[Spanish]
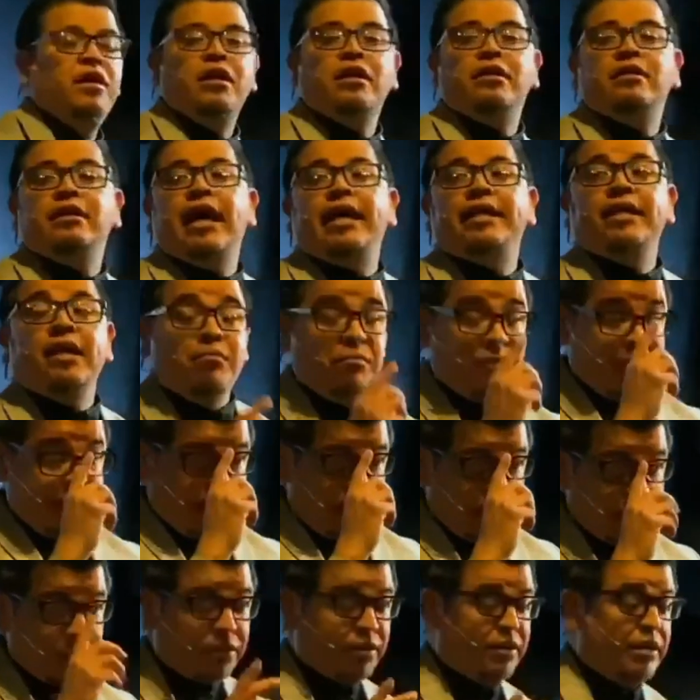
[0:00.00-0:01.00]
Nadie me
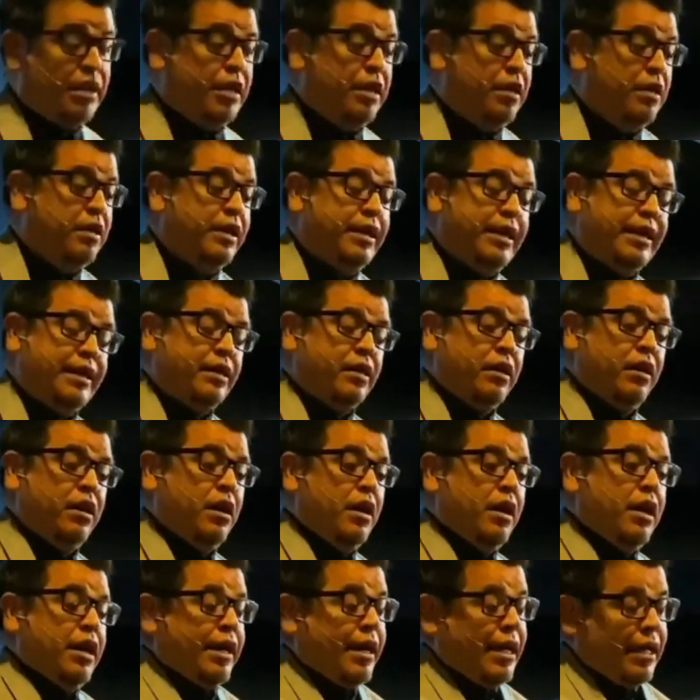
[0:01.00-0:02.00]
dice
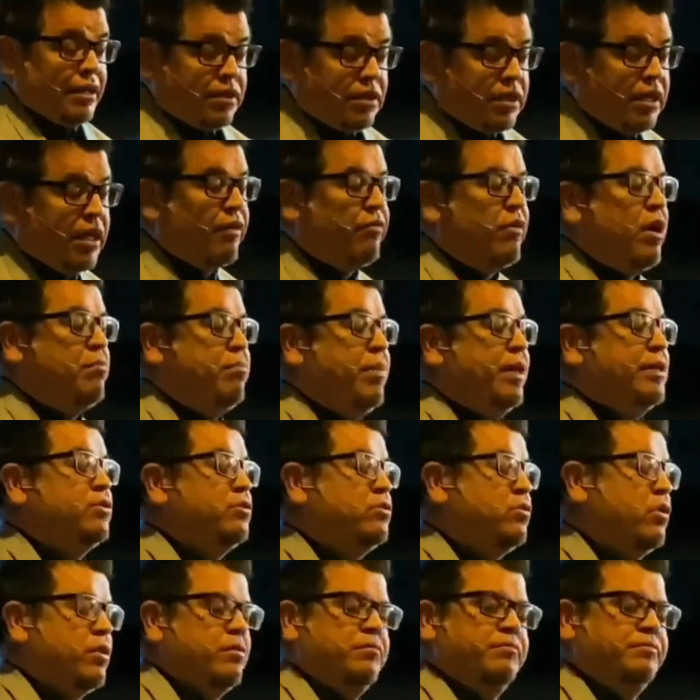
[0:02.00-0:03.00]
que sirva
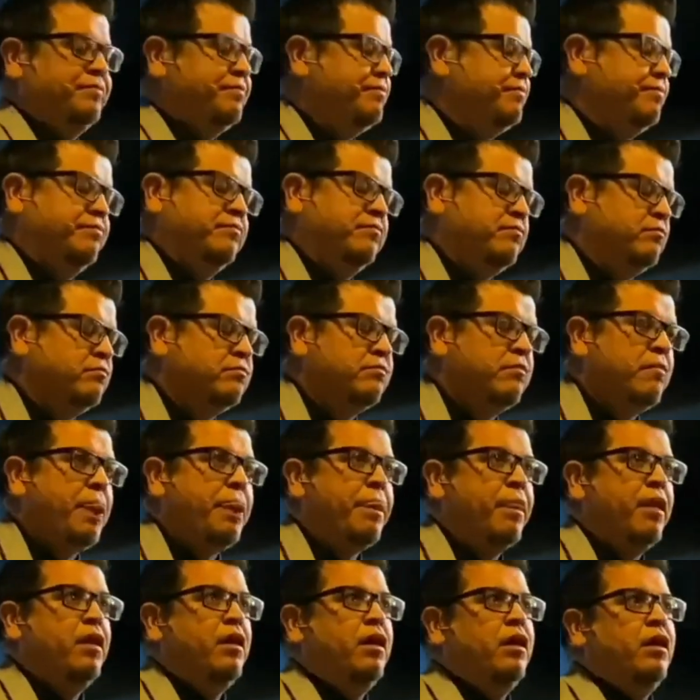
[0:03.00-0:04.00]
pastor.
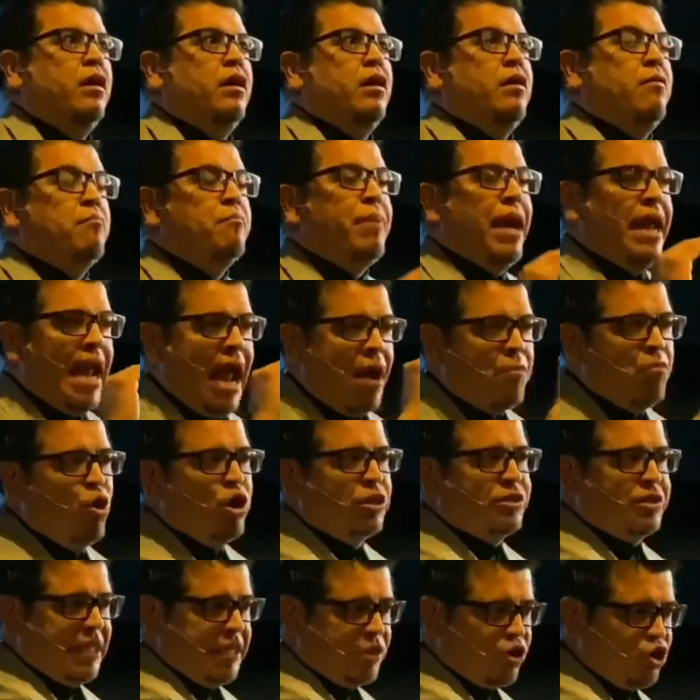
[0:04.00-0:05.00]
Ve la
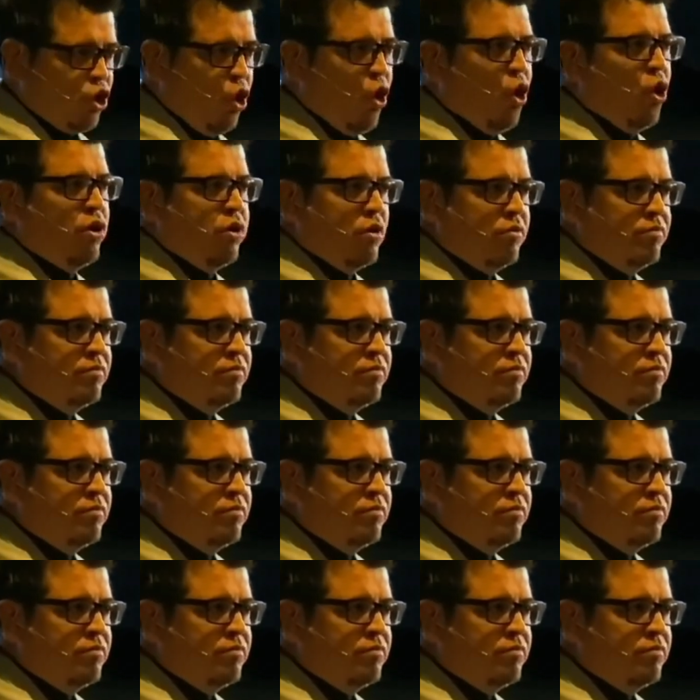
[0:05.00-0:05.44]
multitud.